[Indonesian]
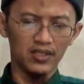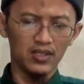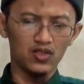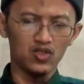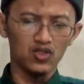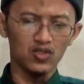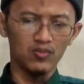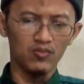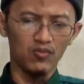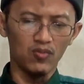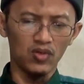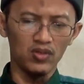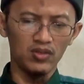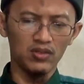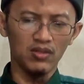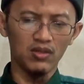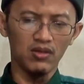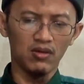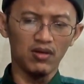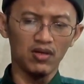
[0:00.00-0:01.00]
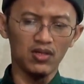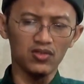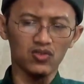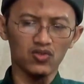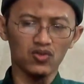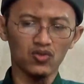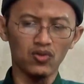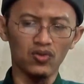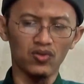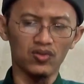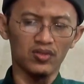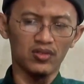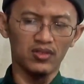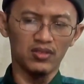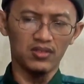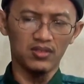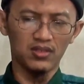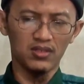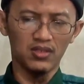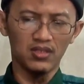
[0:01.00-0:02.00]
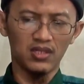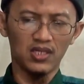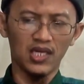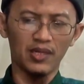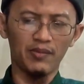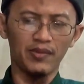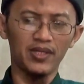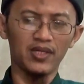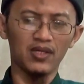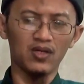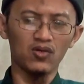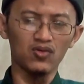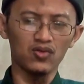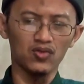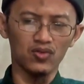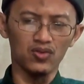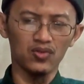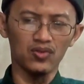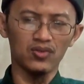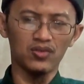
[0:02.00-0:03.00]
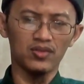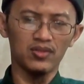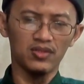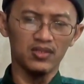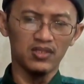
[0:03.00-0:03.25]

ismun khasun, nama yang khusus.